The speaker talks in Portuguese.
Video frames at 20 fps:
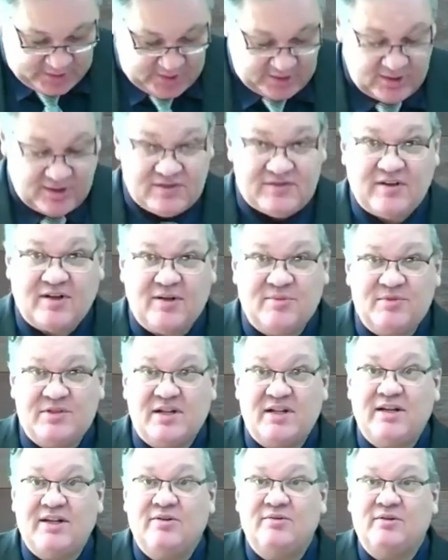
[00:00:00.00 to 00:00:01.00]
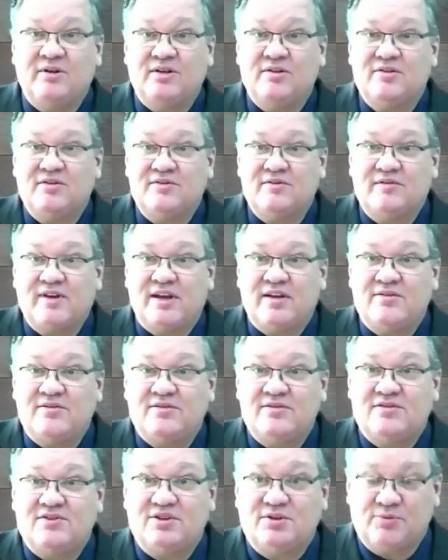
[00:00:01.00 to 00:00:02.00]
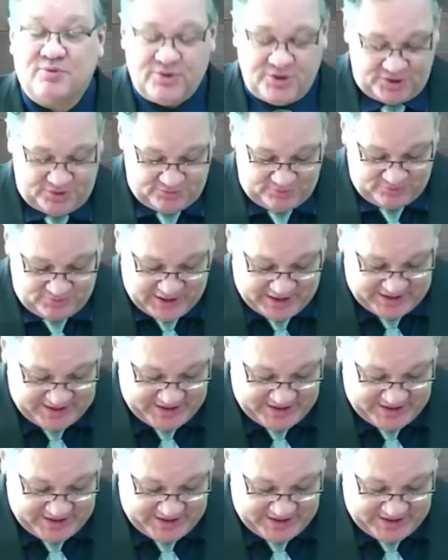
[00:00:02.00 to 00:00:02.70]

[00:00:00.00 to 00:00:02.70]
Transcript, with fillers: Nós faremos a leitura dos versos de 8 a